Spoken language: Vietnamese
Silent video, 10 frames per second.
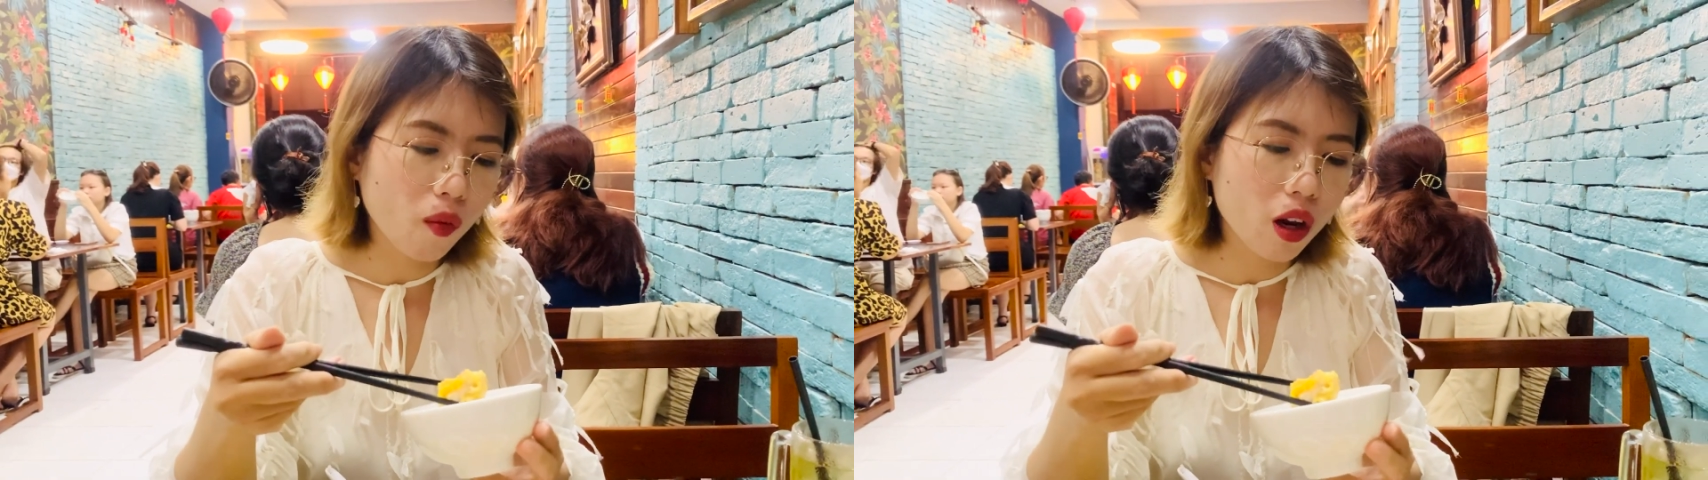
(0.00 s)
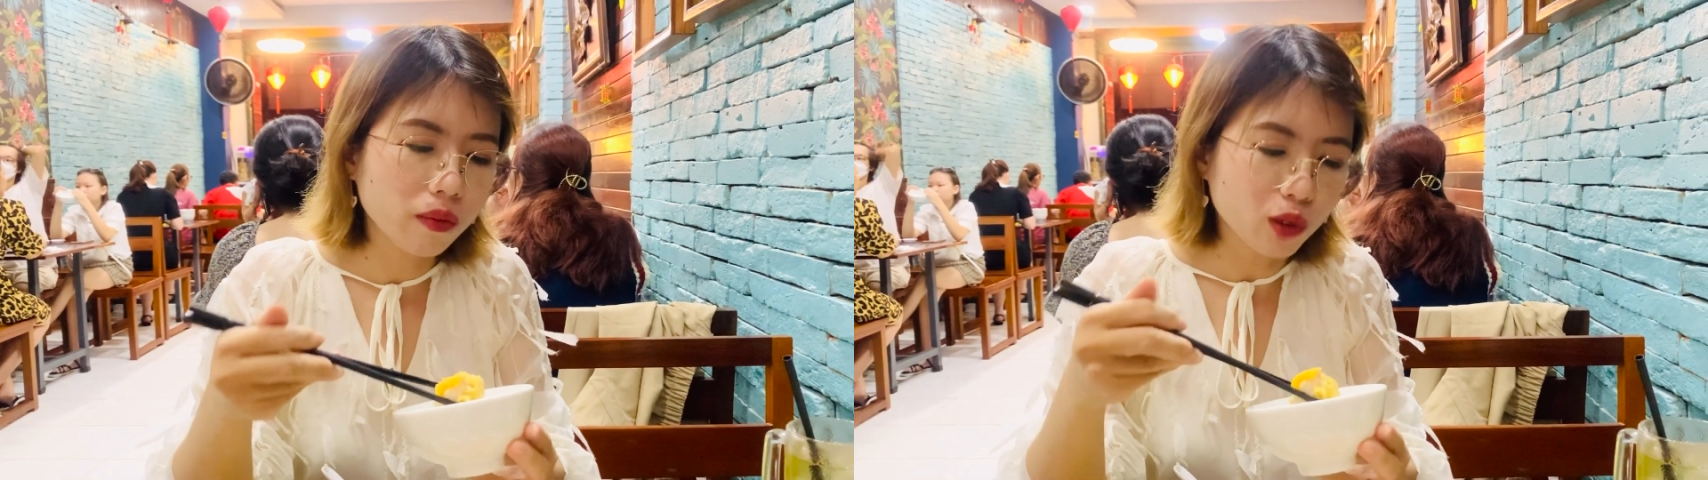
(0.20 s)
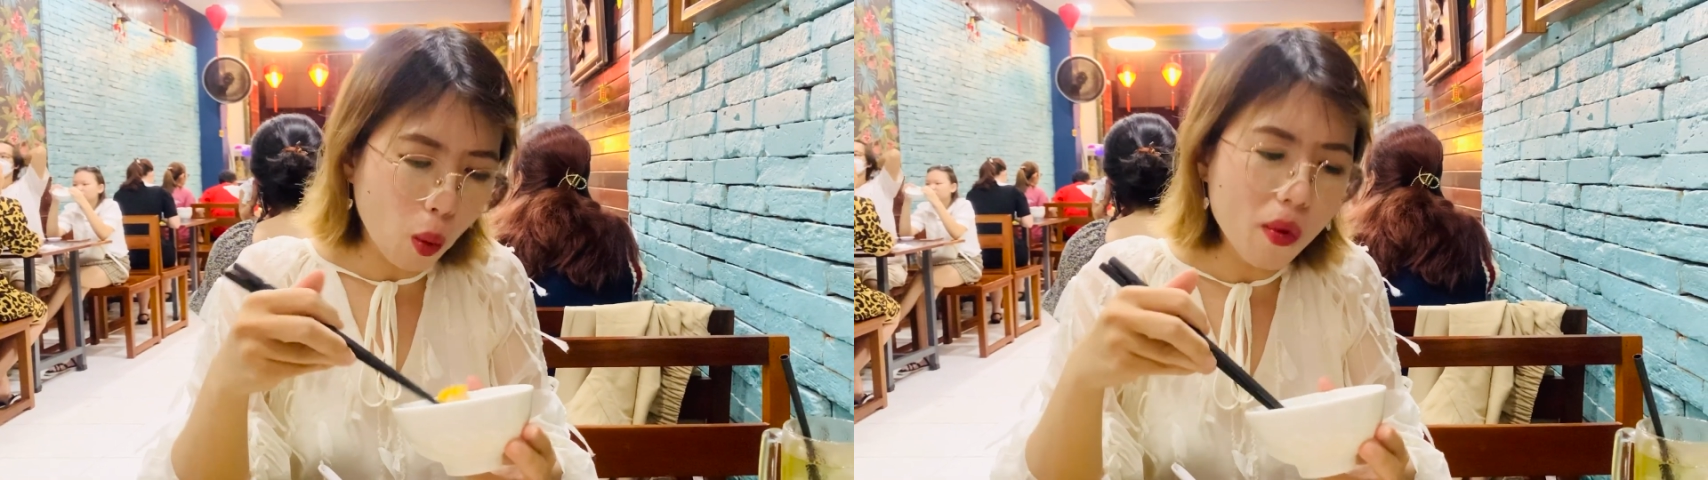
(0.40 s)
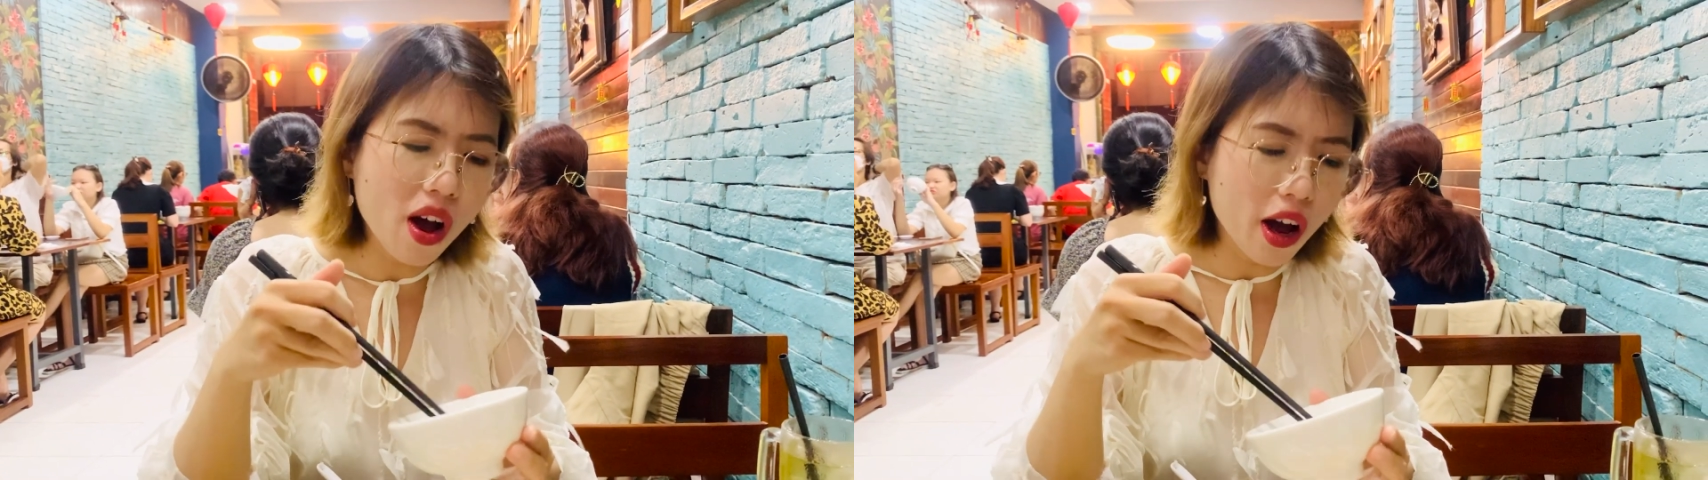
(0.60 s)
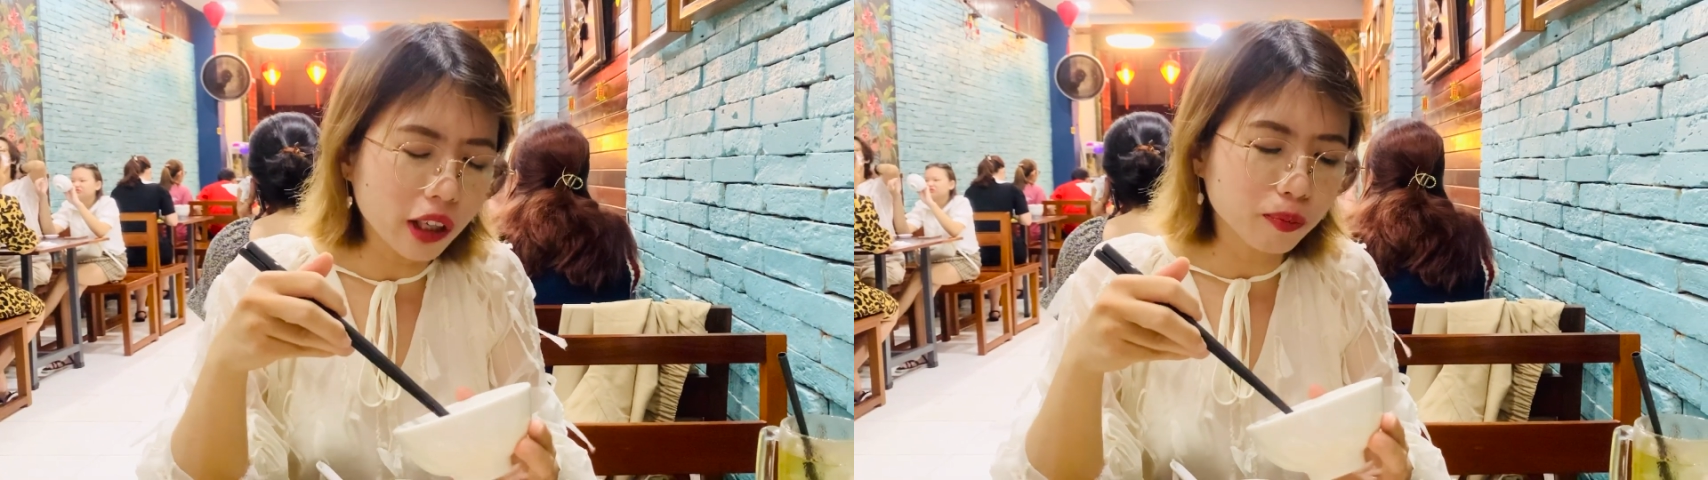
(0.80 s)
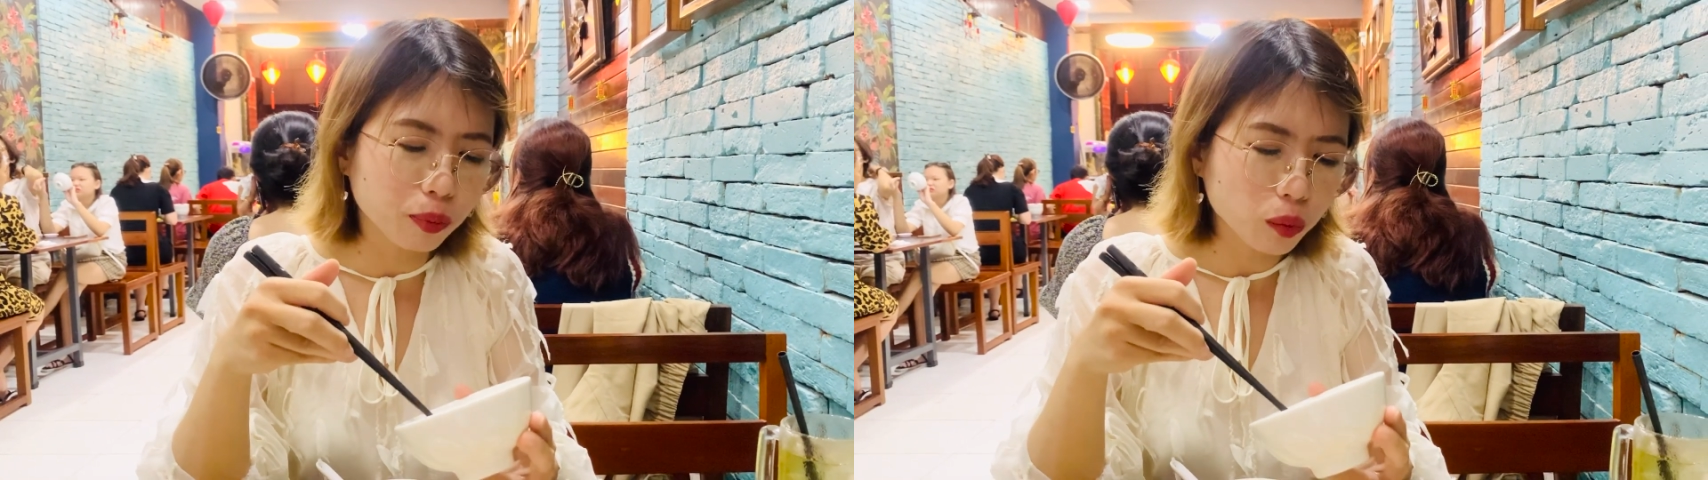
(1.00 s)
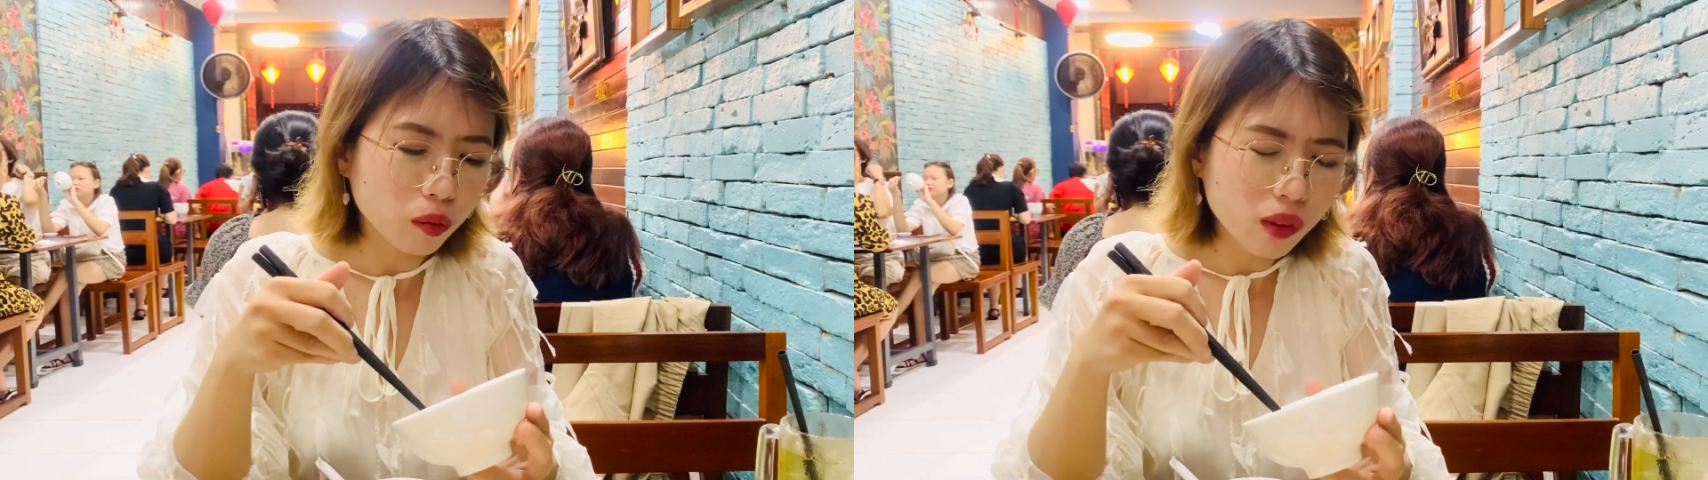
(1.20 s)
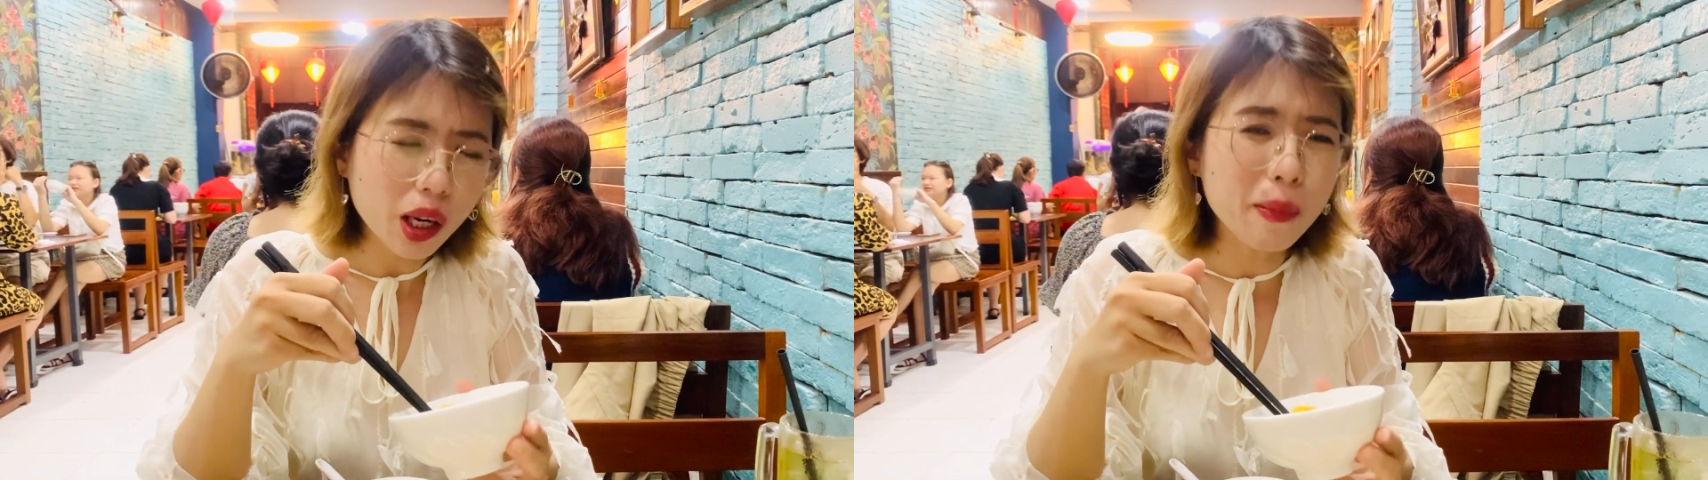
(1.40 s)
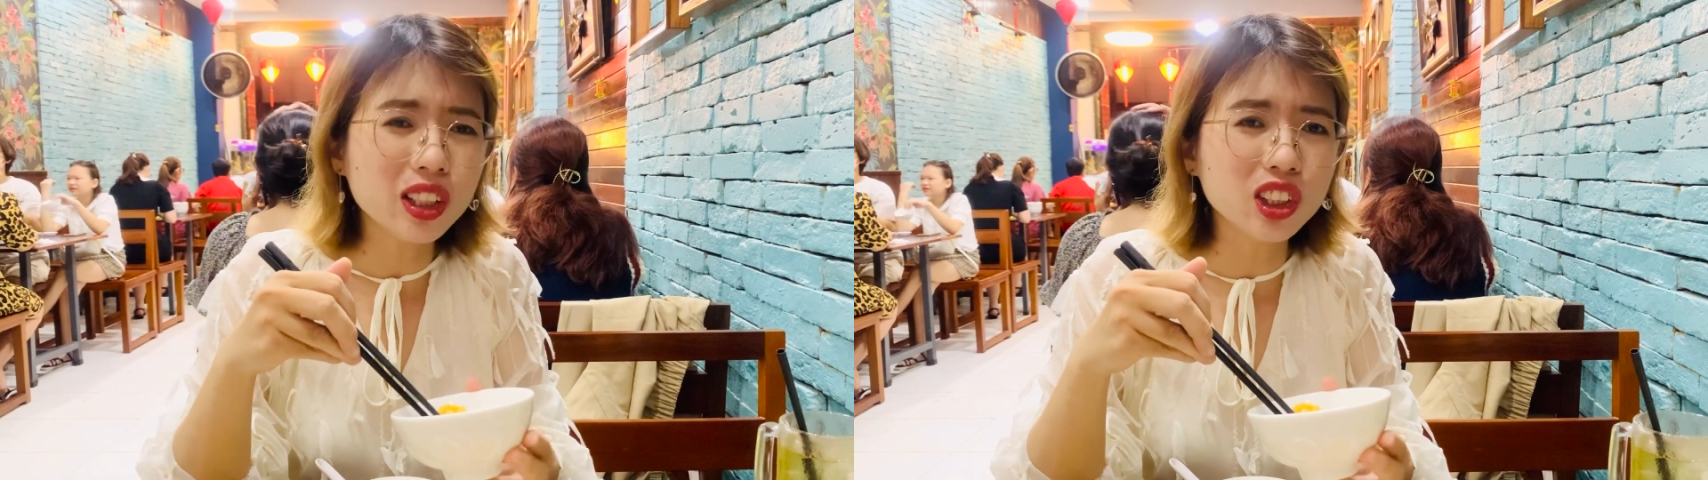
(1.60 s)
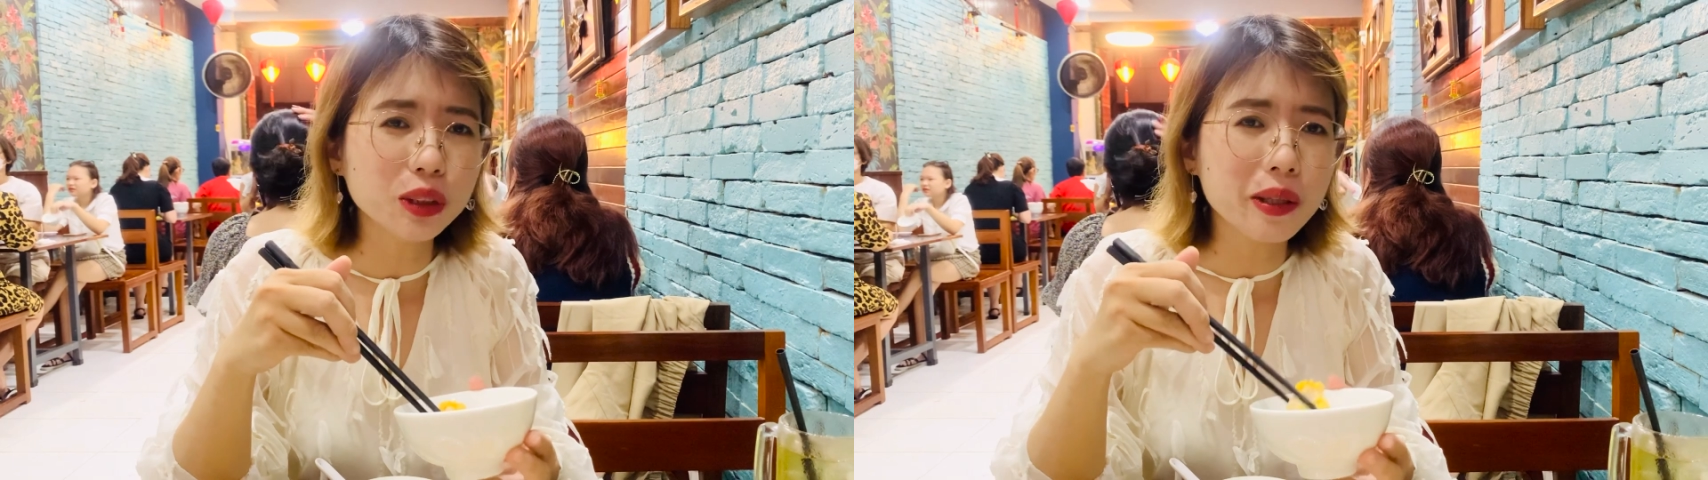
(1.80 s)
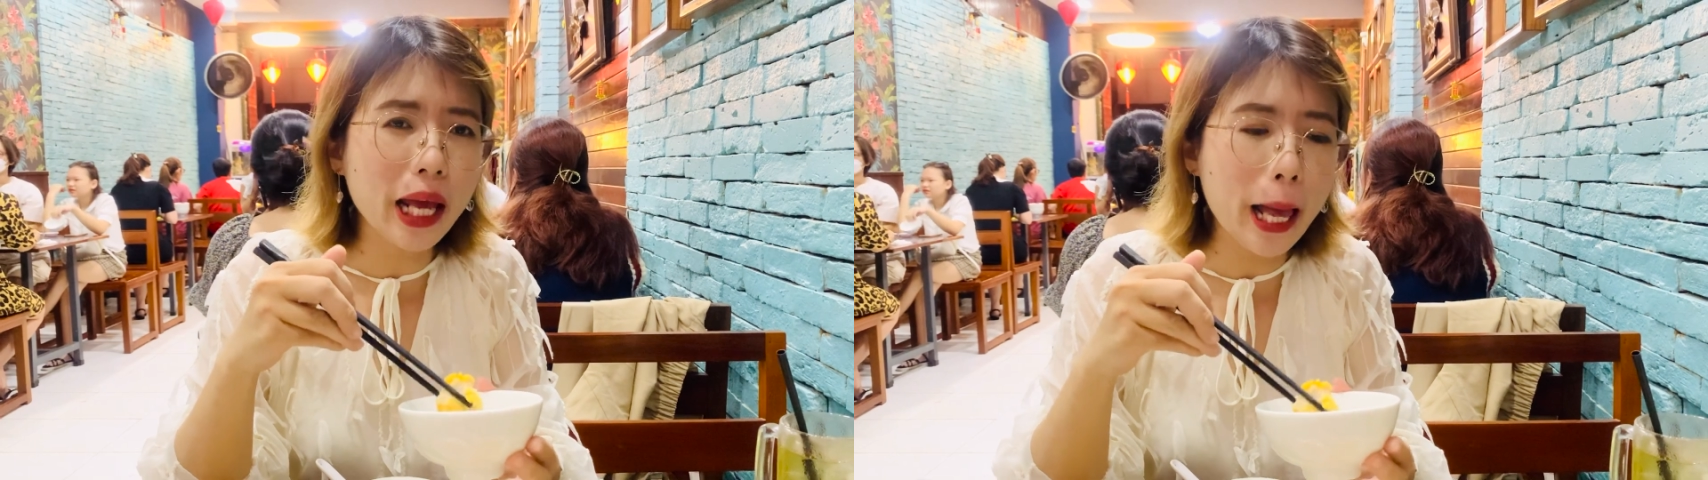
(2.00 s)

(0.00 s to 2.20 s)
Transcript: đối với tôi á. Bình thường mình ăn